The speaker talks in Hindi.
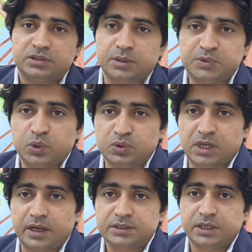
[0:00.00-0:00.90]
सबसे
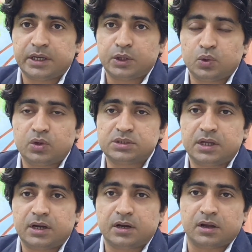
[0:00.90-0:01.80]
गुजारिश है कि
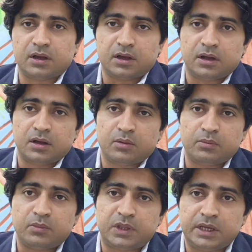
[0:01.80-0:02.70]

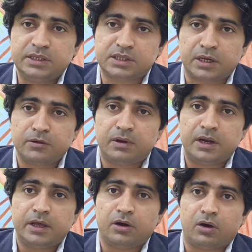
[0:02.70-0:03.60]
2023 आने
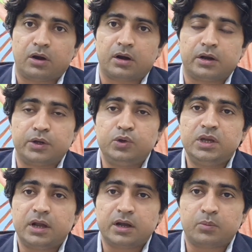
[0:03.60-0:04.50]
वाला है और न्यू
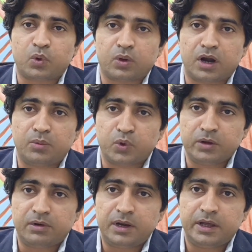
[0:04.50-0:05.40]
ईयर का प्रोग्राम
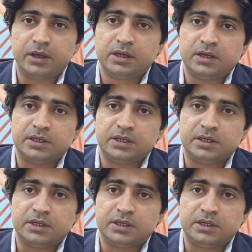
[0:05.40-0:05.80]
होने वाला है